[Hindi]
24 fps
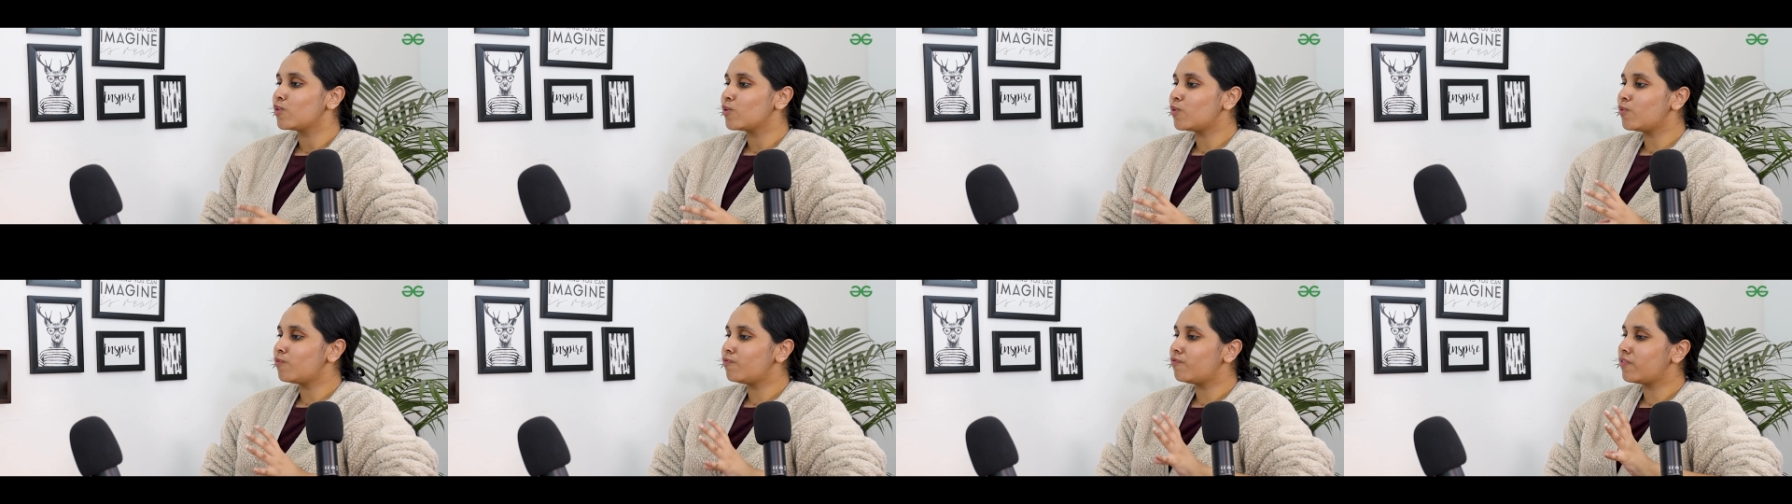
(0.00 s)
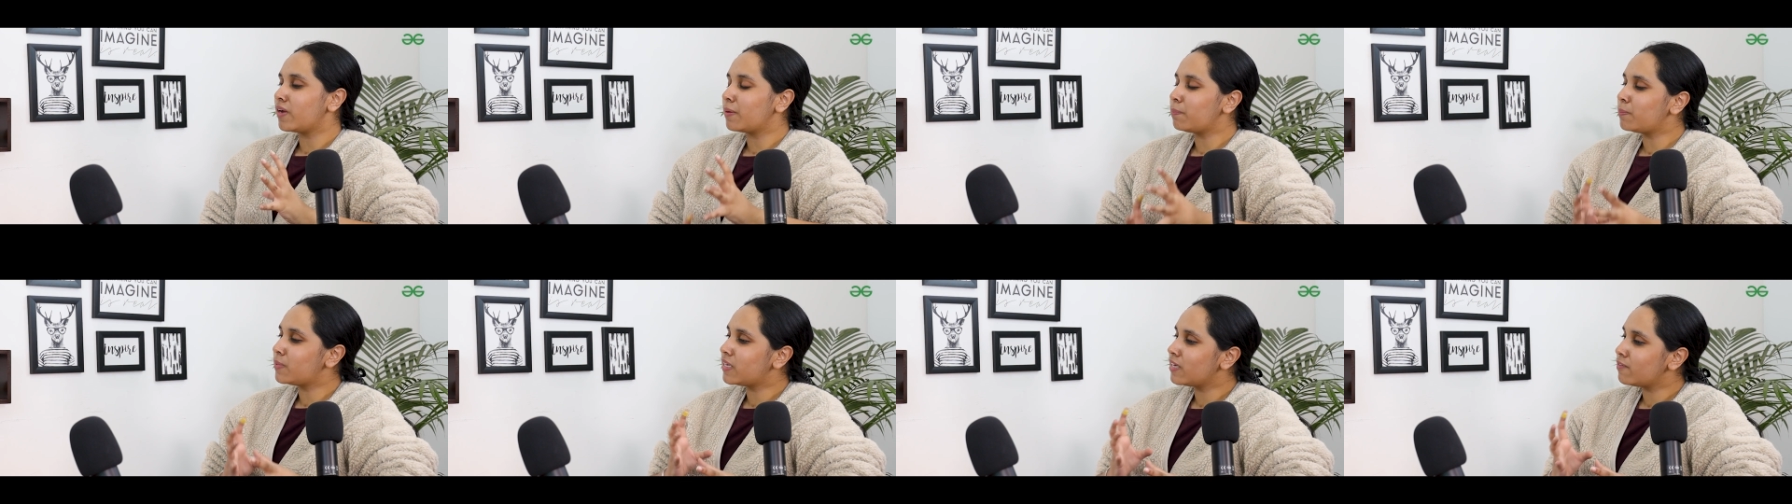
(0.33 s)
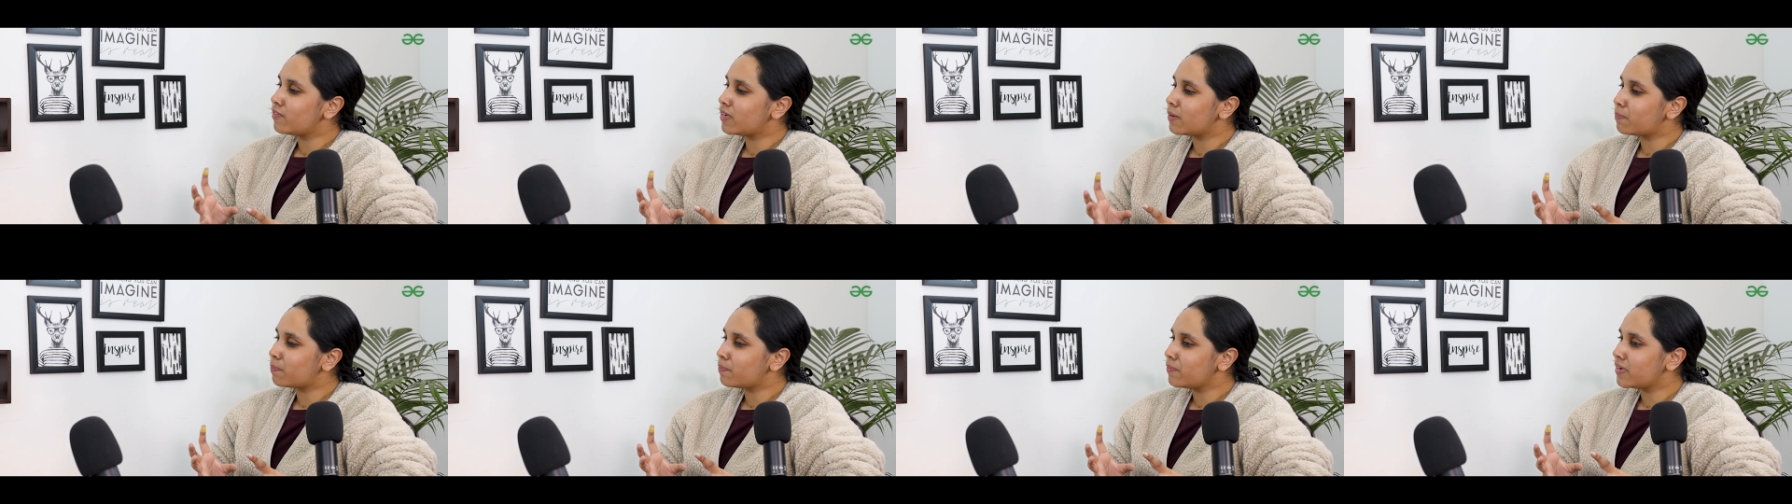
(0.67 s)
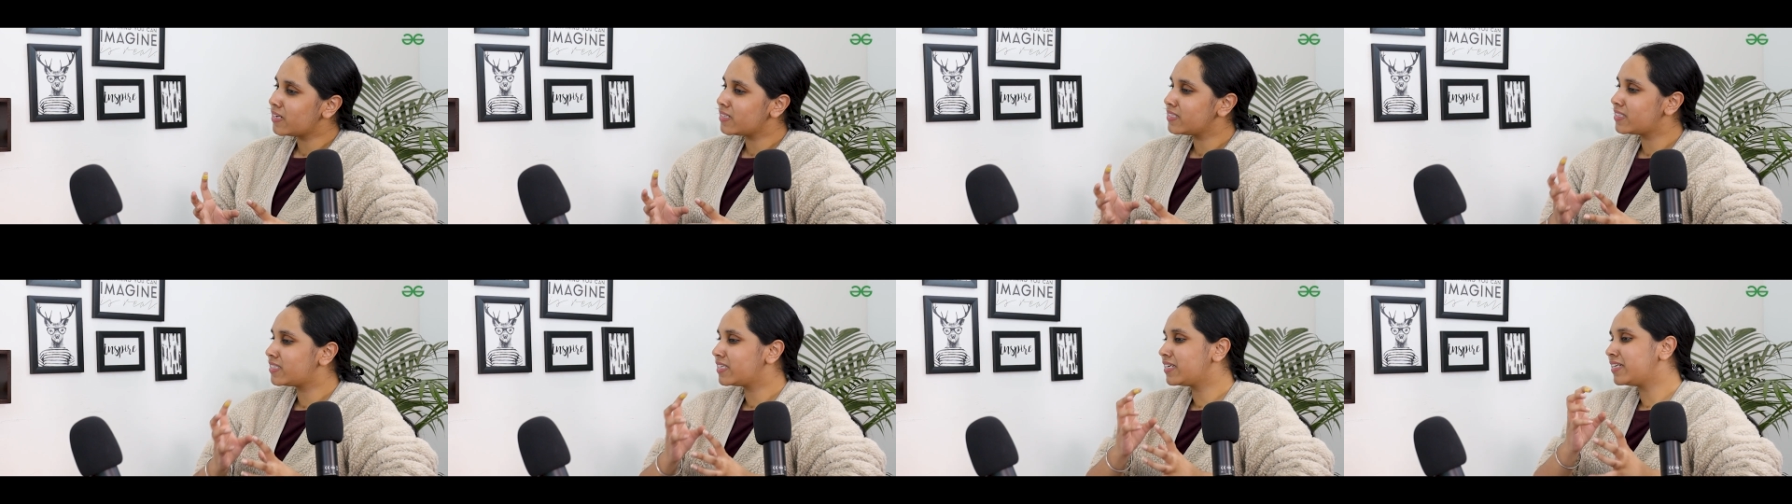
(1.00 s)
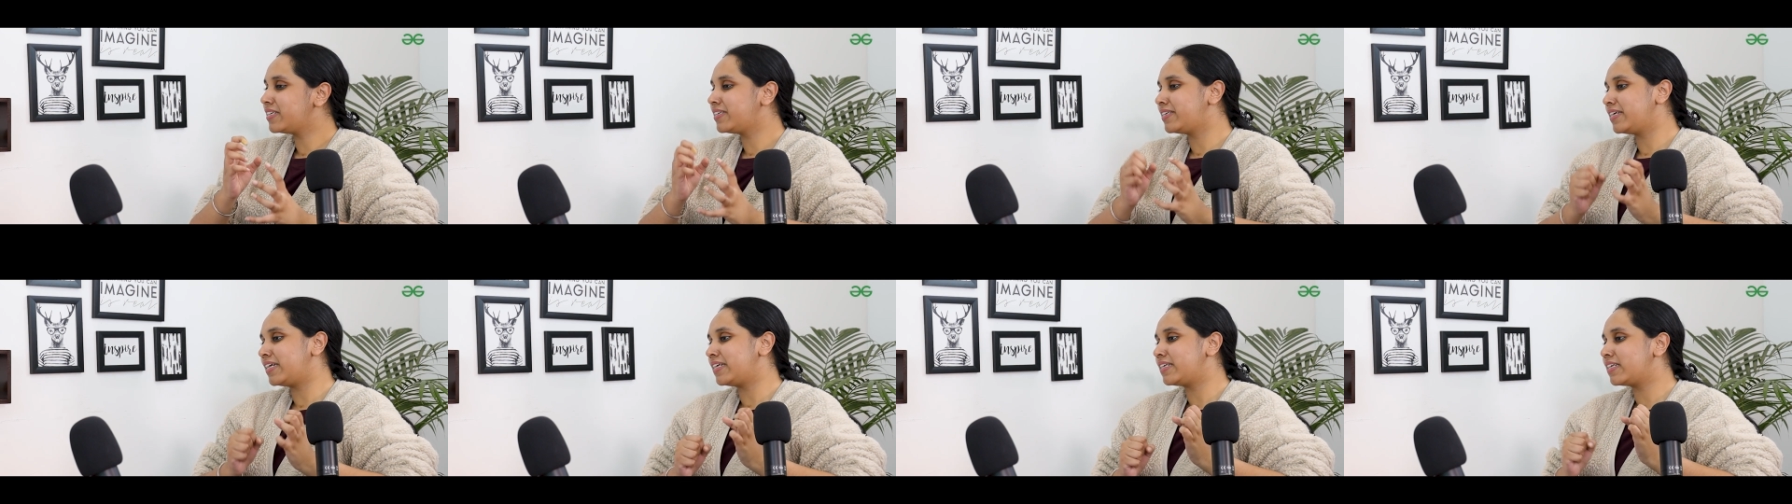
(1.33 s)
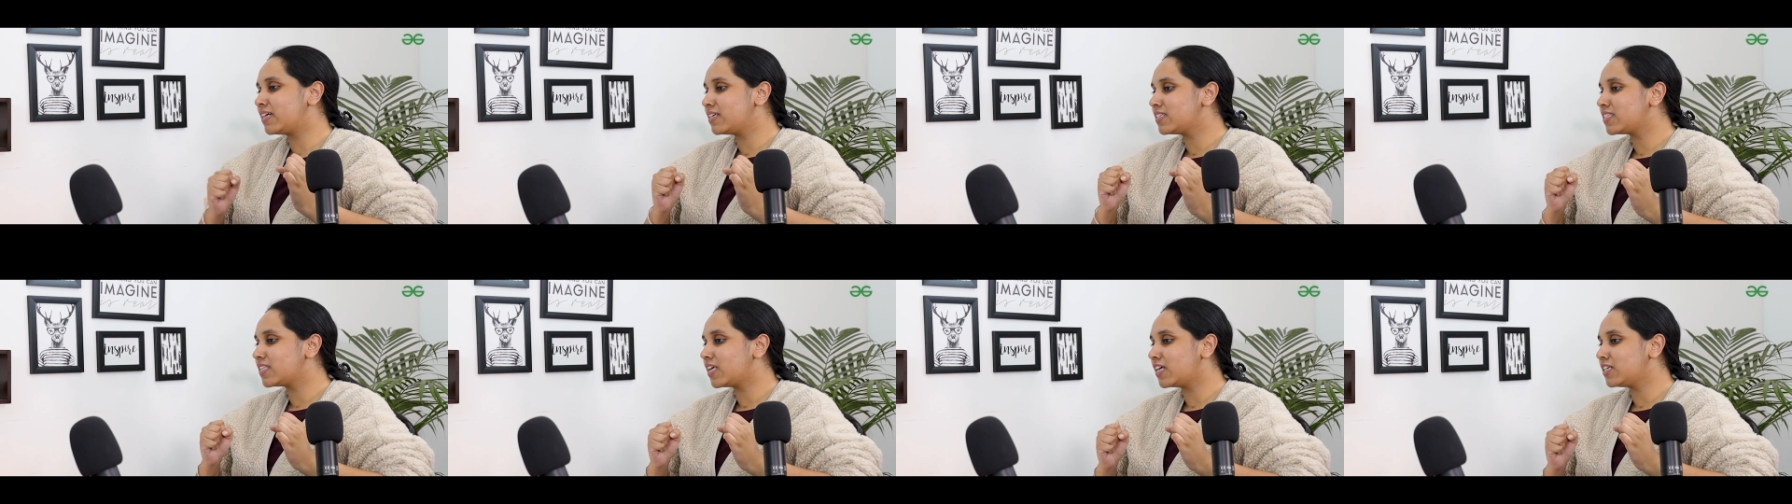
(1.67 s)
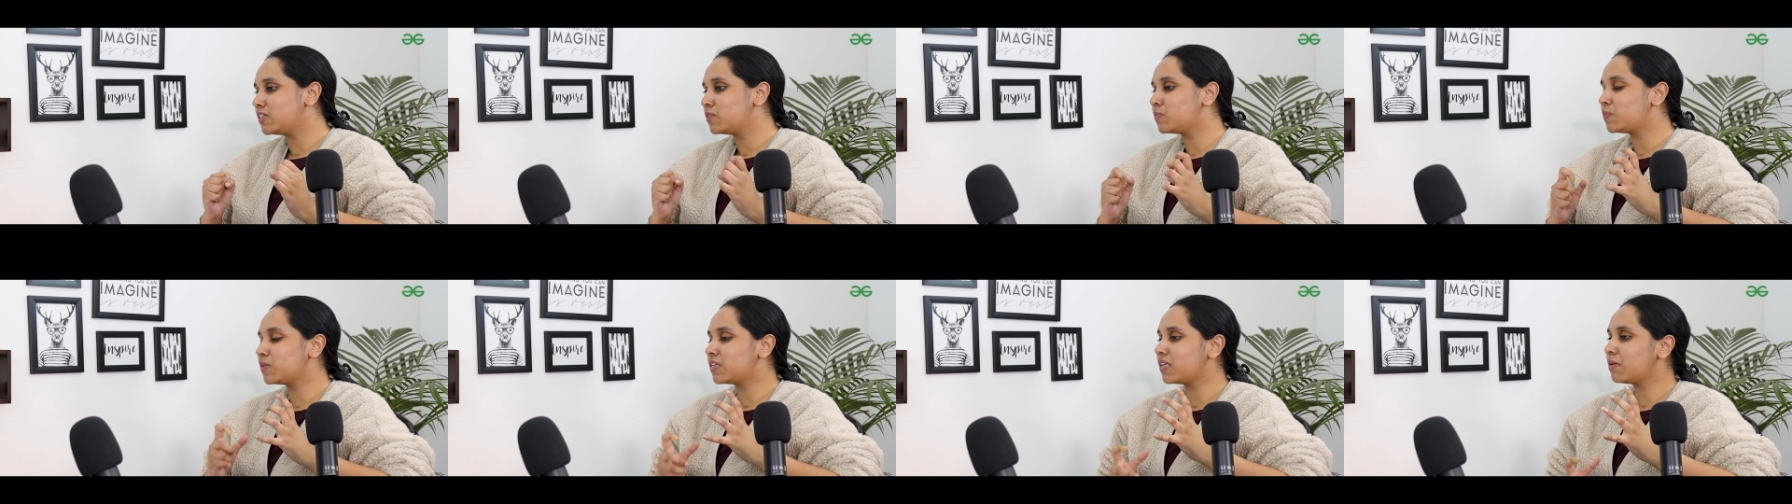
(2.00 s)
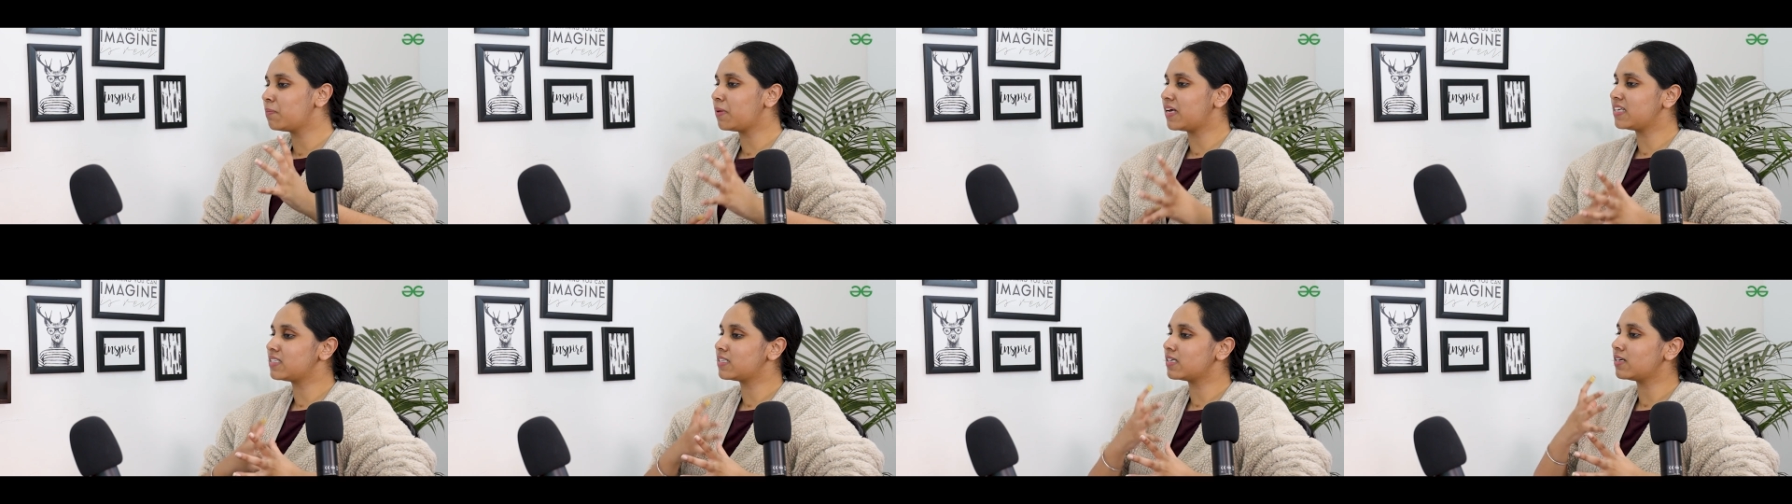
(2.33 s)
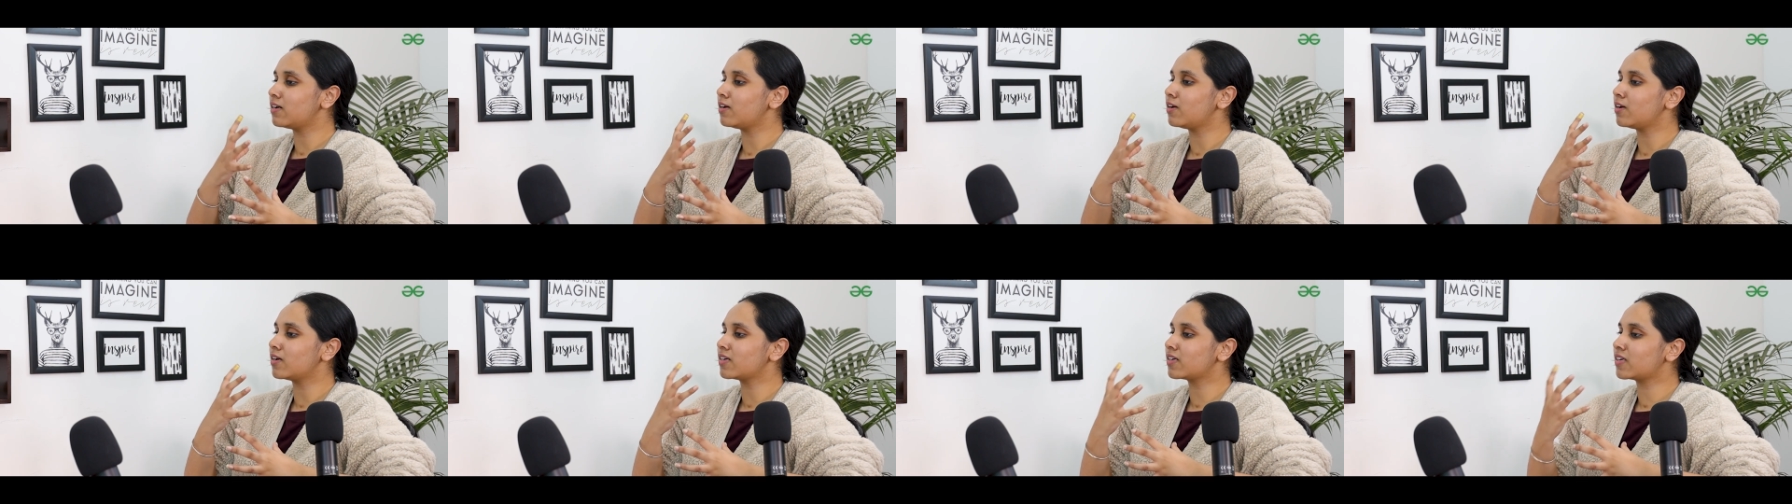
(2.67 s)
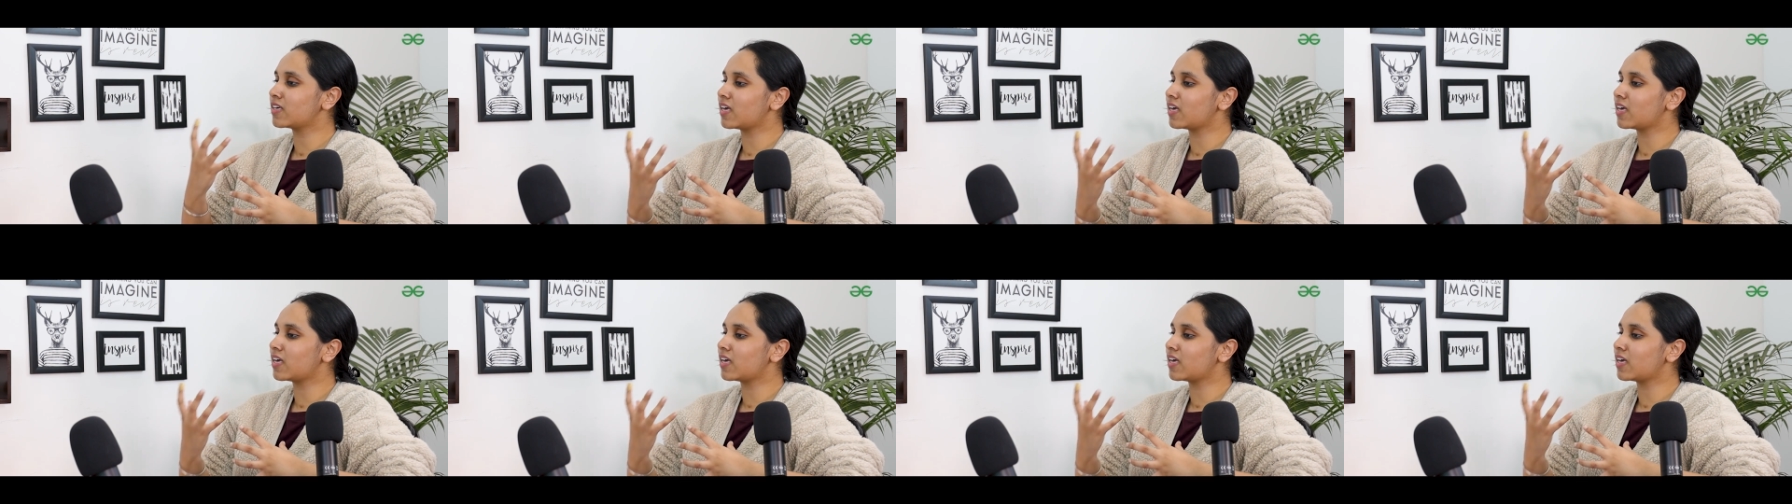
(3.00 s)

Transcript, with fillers: तो वेब डेवलपमेंट से डेटा साइंस मतलब ऐसा